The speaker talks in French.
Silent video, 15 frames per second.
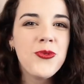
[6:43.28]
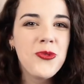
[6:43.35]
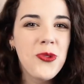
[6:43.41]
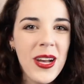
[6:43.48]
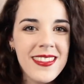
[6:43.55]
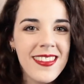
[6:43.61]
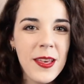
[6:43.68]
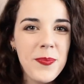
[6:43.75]

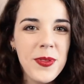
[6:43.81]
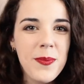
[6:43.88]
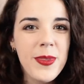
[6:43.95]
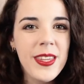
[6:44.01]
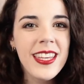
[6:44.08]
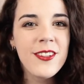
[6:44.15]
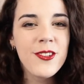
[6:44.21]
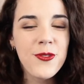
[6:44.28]
vois
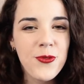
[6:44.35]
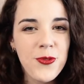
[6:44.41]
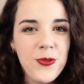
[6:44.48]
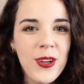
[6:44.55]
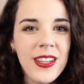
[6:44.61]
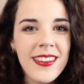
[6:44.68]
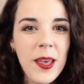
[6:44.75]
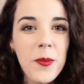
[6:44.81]
trépigner, je vous
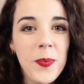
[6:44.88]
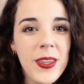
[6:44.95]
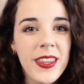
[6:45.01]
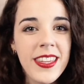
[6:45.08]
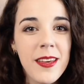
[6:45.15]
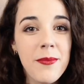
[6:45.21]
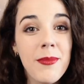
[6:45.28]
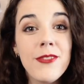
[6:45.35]
vois
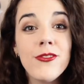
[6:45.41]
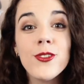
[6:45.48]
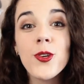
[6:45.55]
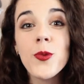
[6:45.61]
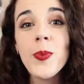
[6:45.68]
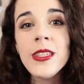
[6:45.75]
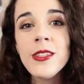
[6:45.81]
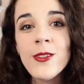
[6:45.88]
trépigner, mais
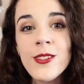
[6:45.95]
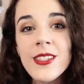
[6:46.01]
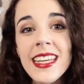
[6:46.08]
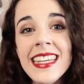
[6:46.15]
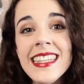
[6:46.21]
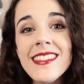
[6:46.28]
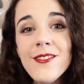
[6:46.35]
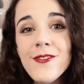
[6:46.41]
votre patience
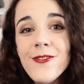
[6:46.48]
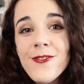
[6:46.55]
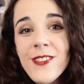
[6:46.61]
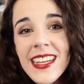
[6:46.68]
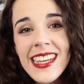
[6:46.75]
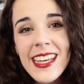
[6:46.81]
est enfin